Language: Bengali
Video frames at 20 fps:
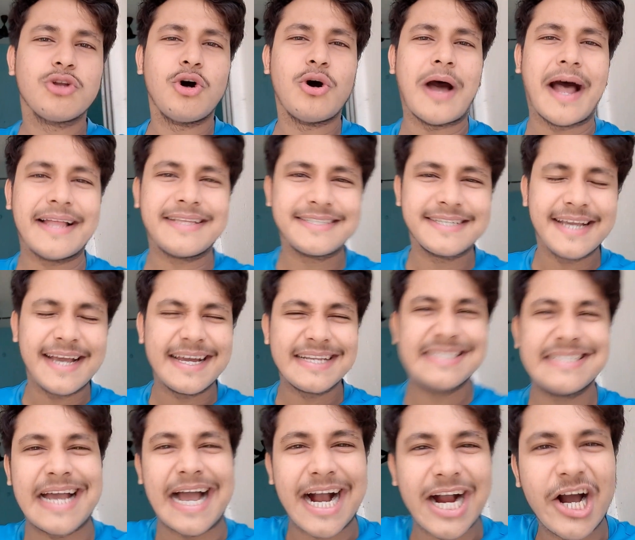তো আজকে আর
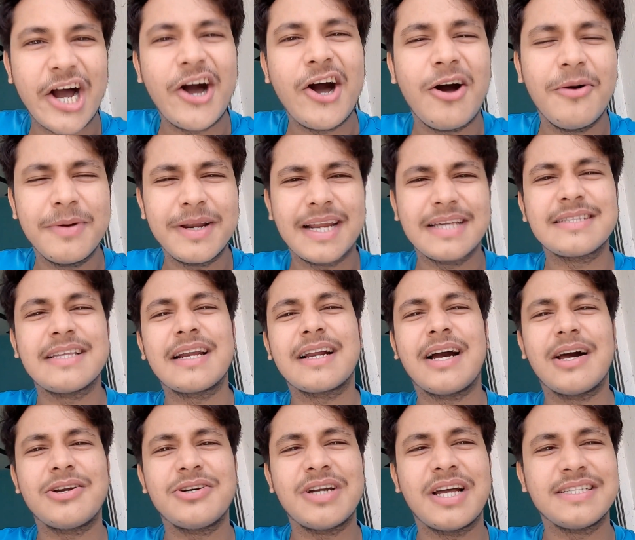চা খাওয়া হবে না তার
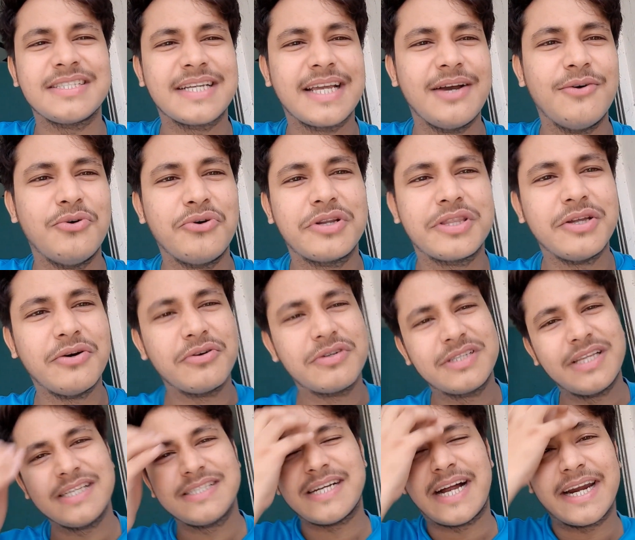কারণ আজকে উঠতে
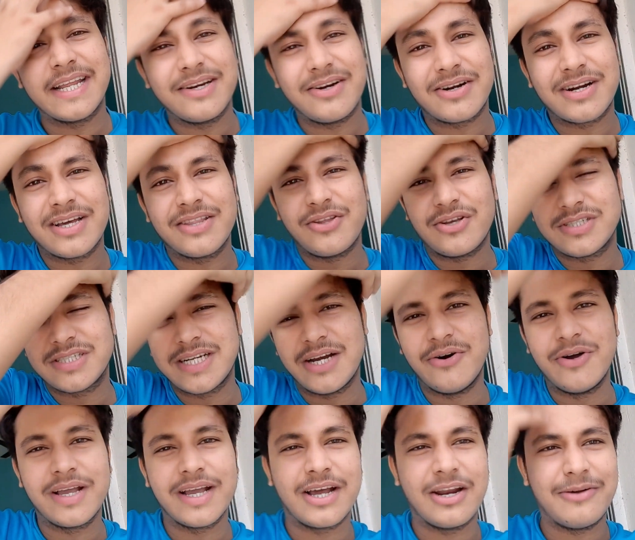উঠতে সাড়ে নটা দশটা
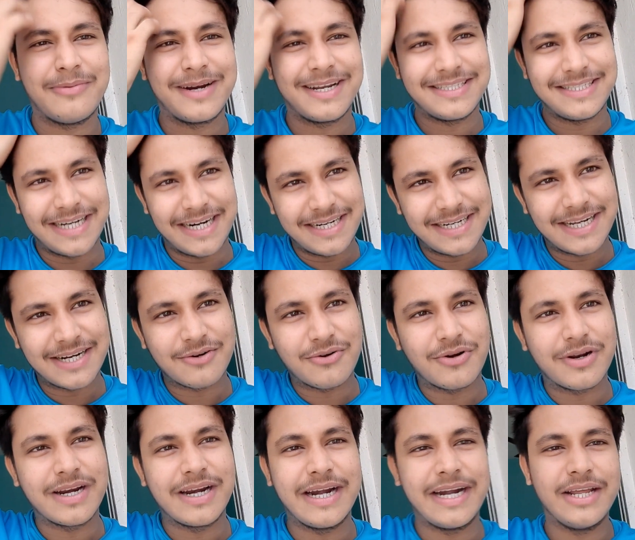হয়ে গেল মানে চান টান
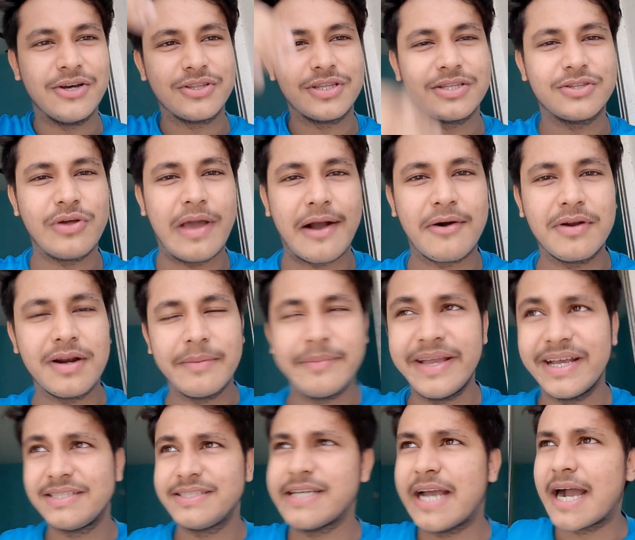করে রেডি হতে তো এখন আমি
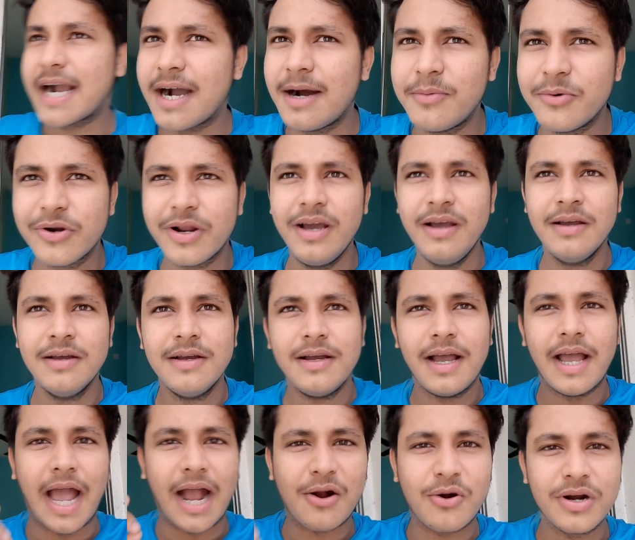আর চা খাবো না
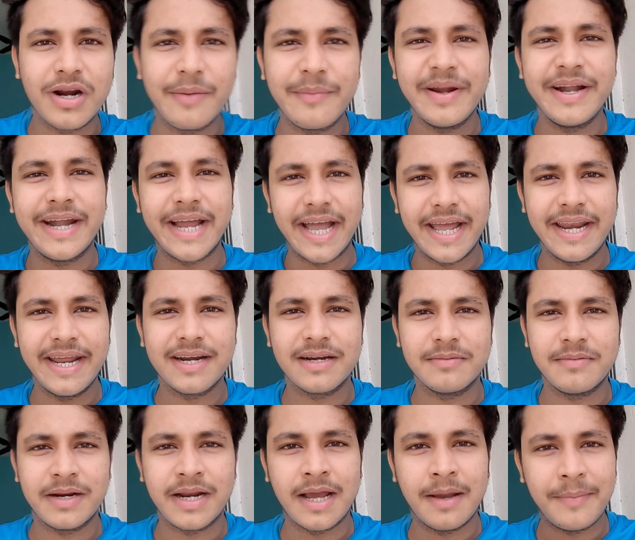এখন আমি ডাইরেক্ট
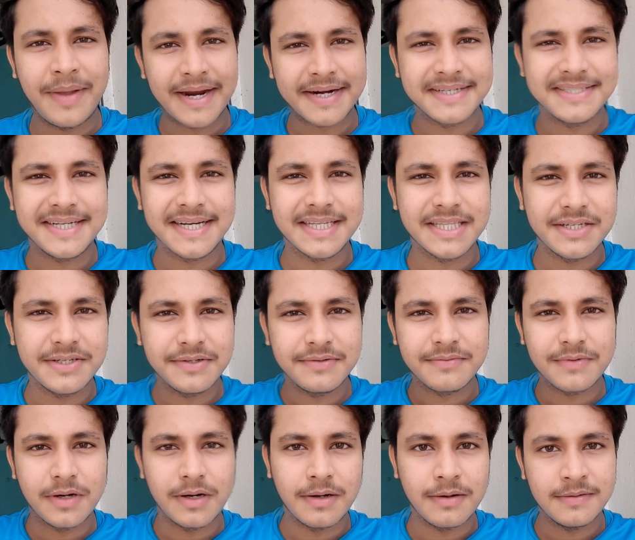মানে আমি একটা জায়গাতে
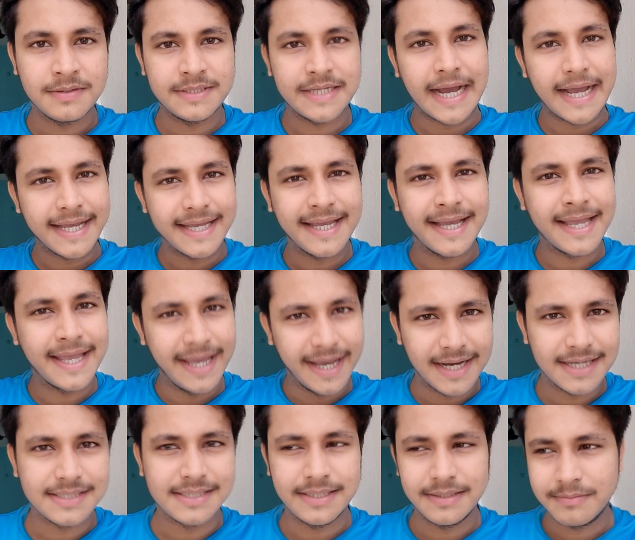যাই গিয়ে
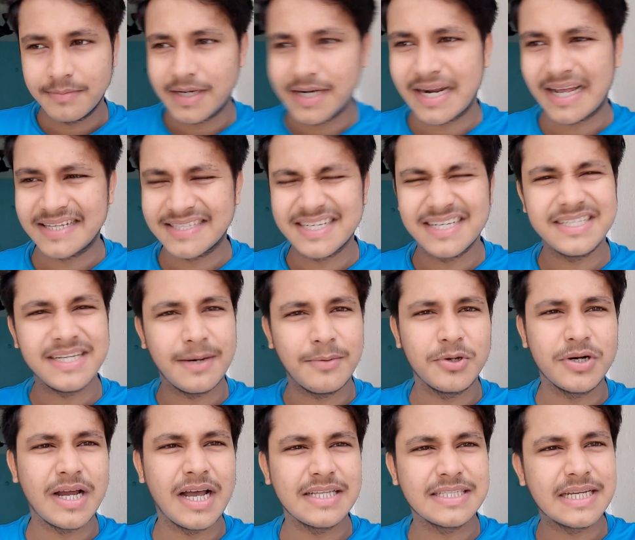খেয়ে আসি বাট আজকে যাব
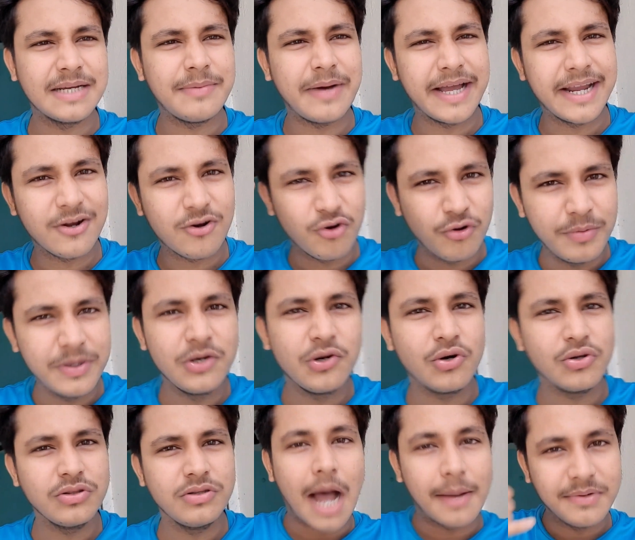না আজকে বাইরে খুবই
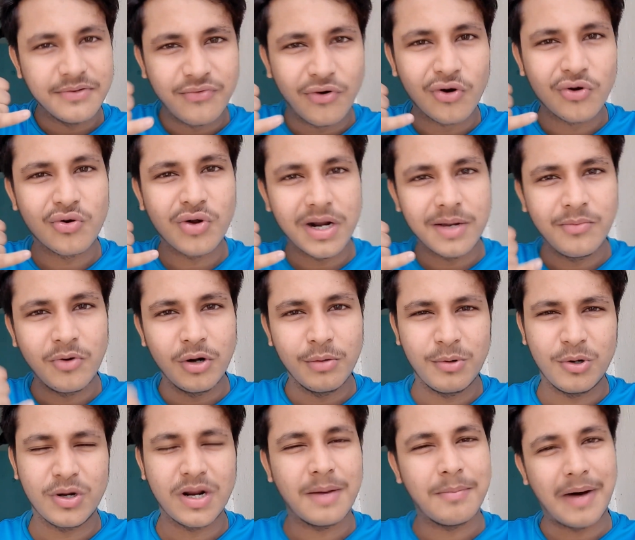রোদ আমি ফোন করে বলবো
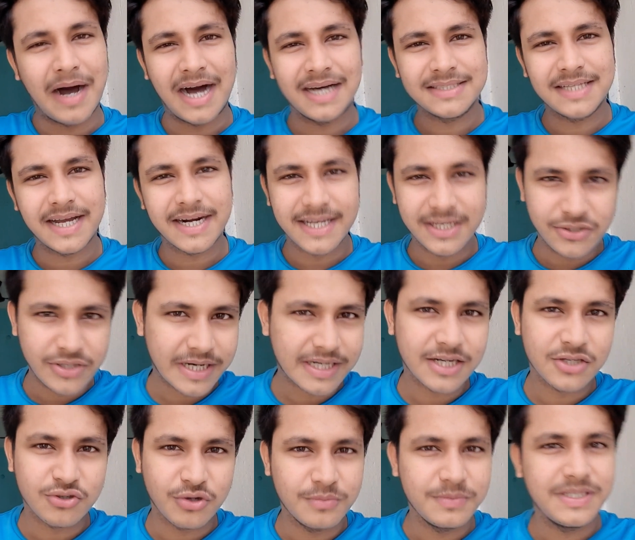ওরা ভাত আর কিছু
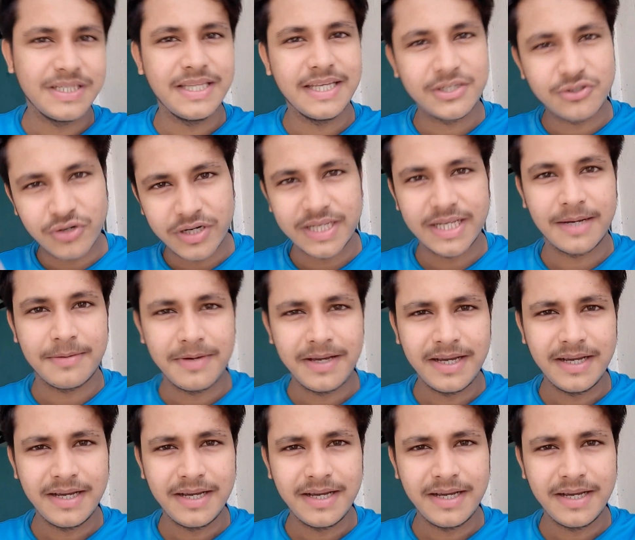একটা সবজি দিয়ে চলে যাবে